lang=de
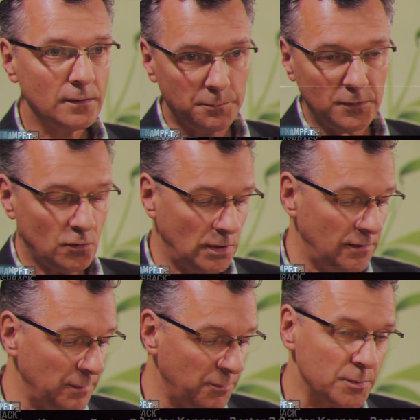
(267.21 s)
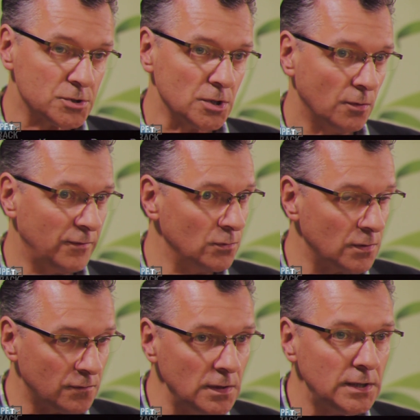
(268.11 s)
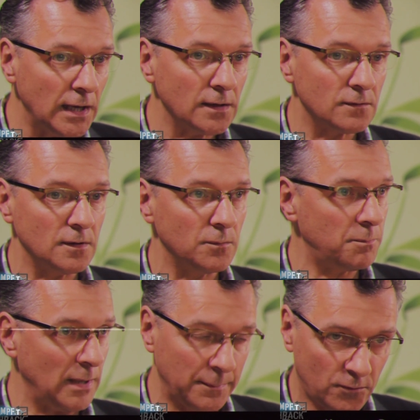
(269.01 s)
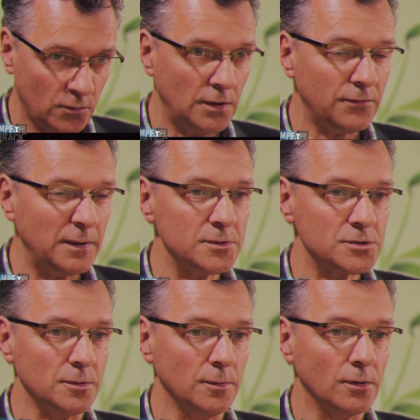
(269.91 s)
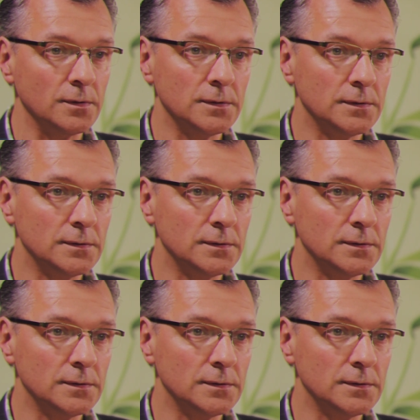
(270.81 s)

dann bist du in der Selbstbestimmung. Wenn du das nicht ernst nimmst, bleibst du in der Fremdbestimmung.